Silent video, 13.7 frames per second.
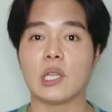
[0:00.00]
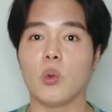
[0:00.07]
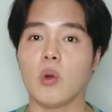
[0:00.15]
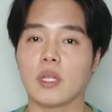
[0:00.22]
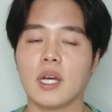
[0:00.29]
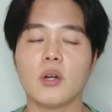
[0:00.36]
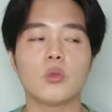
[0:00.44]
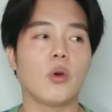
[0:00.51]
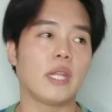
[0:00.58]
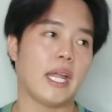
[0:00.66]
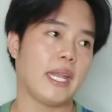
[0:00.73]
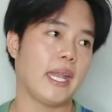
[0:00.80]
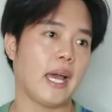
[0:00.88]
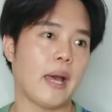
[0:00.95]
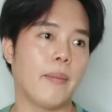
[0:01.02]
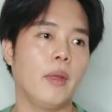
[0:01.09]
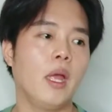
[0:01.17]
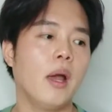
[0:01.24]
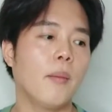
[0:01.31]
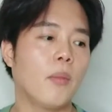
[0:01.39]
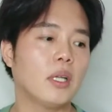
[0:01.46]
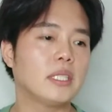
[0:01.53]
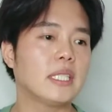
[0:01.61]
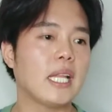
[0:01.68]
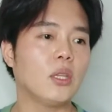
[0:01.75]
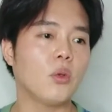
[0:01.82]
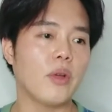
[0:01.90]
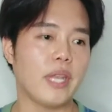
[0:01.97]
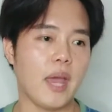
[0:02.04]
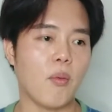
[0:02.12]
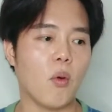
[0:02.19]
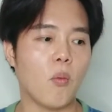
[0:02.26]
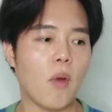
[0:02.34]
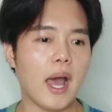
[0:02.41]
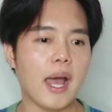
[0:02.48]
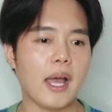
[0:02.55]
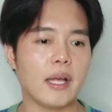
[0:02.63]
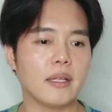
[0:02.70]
ตัวเท่าตัวนั้นนะครับ เพราะฉะนั้นตัวนี้ผมว่า